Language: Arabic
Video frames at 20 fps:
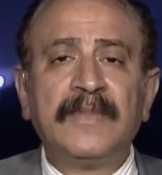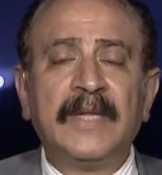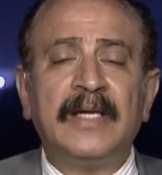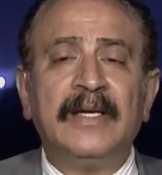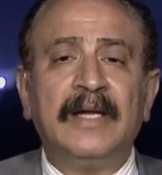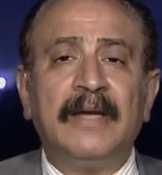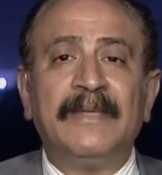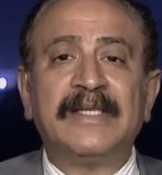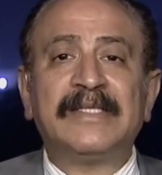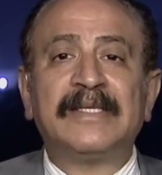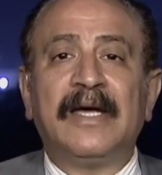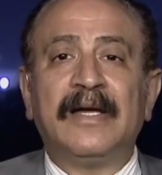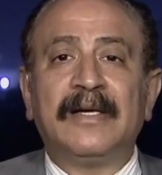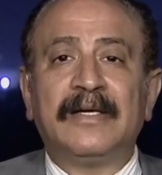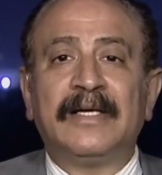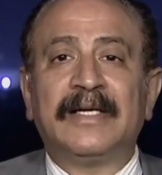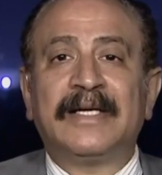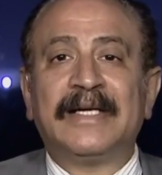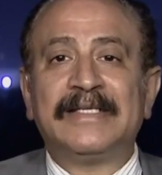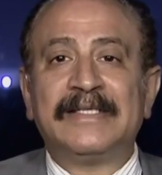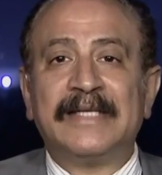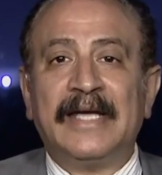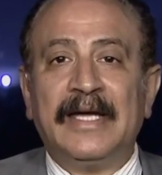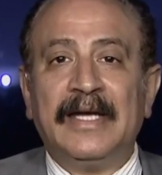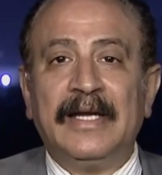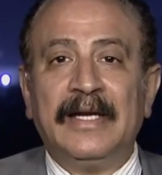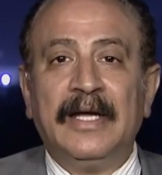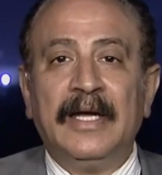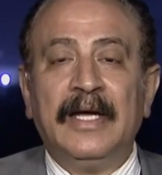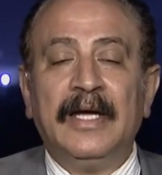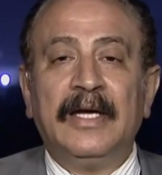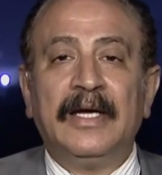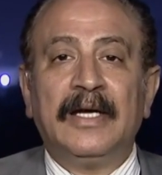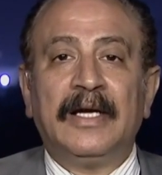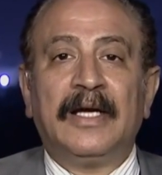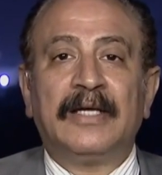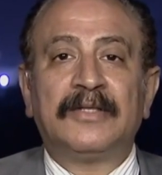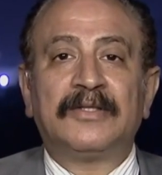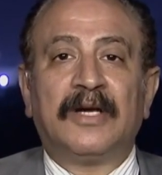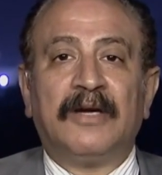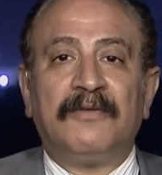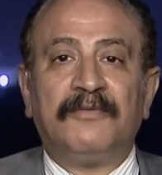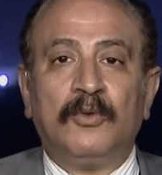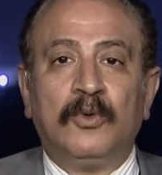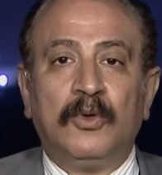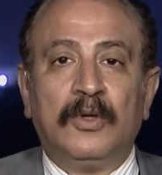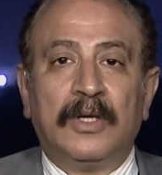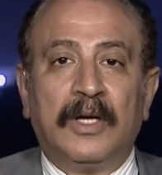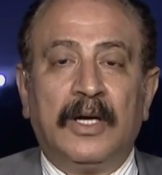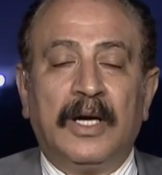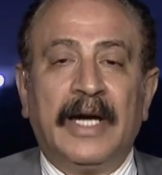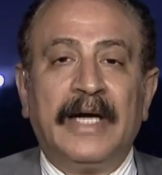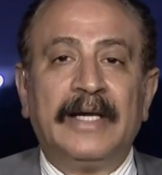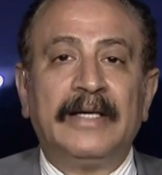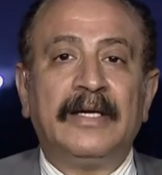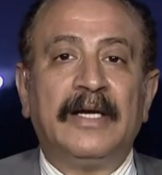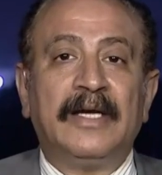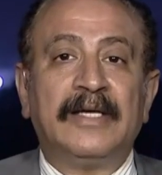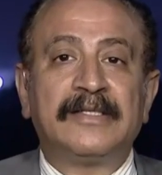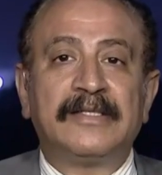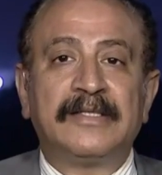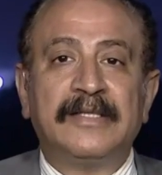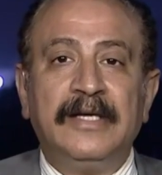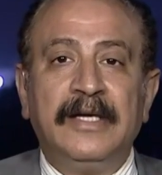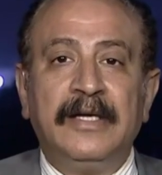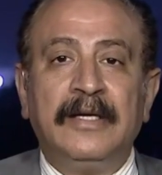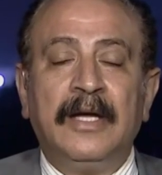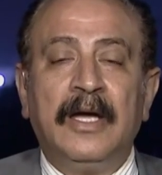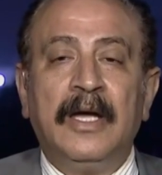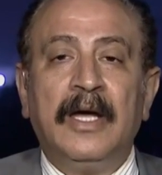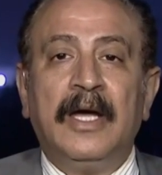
انما سينقل رسائل الى اطراف اخرى عن الصين